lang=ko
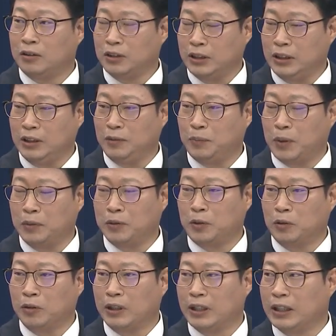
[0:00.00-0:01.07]
이 법이
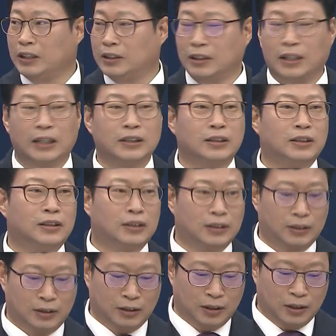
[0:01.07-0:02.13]
통과되기
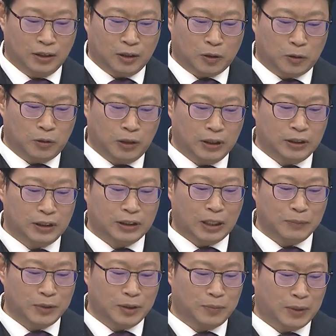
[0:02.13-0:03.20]
전까지는 그동안 이제
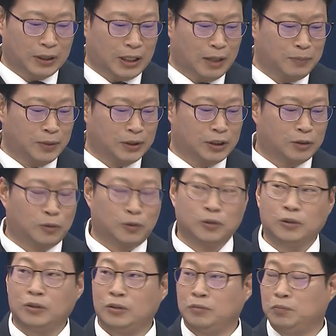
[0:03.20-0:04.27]
3년마다 한 번씩
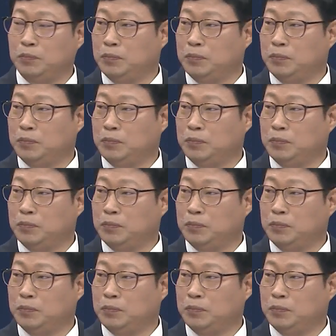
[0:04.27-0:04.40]
군